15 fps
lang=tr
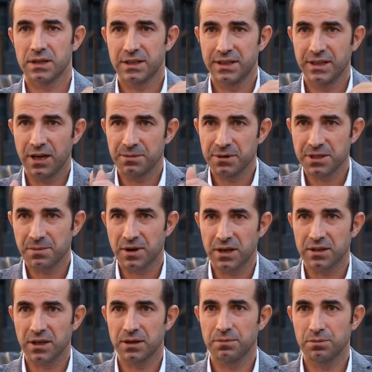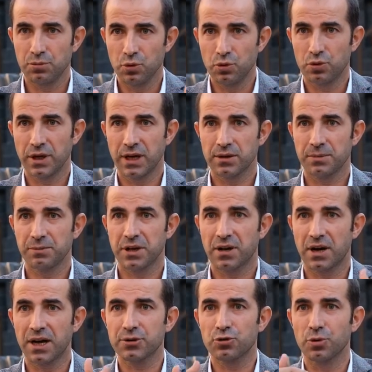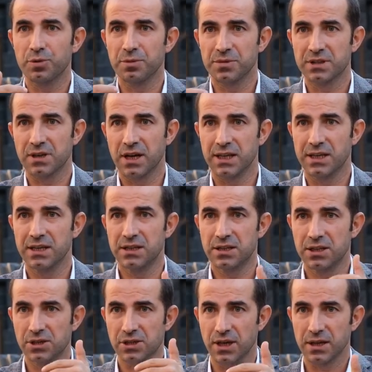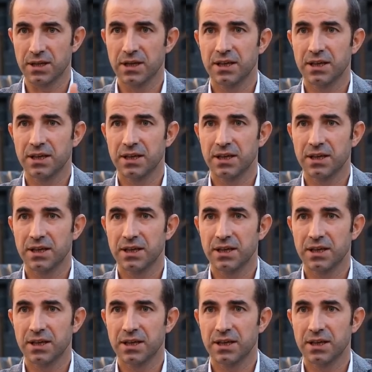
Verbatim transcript: dinamizm katan, büyüten bir kar topu misali gittikçe,